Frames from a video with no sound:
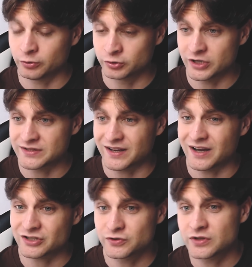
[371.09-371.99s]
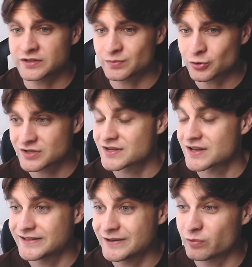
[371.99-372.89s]
Получается, каждый сюда сможет
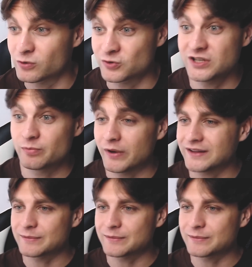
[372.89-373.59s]
зайти и получить пэта